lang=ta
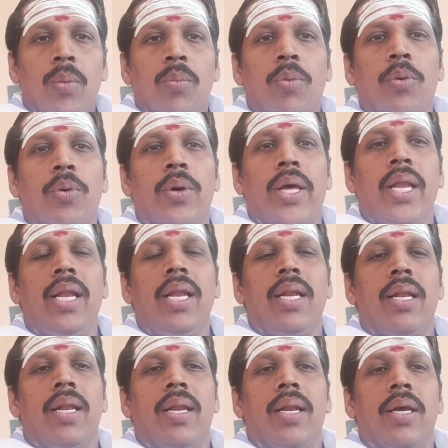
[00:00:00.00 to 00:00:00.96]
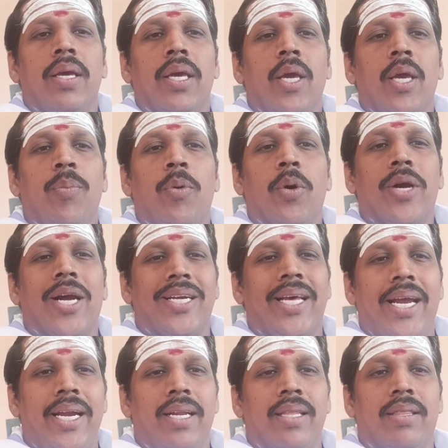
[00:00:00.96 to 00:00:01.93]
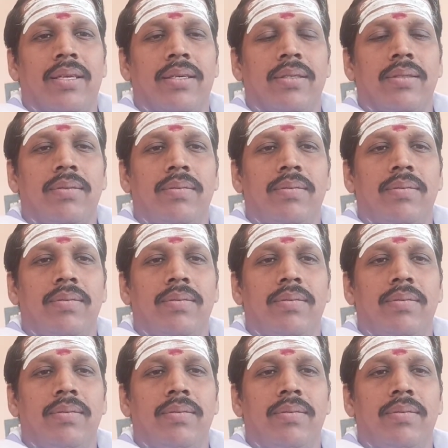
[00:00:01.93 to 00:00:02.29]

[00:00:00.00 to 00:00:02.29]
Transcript: பூனல் இப்போ கட்டா எடுத்து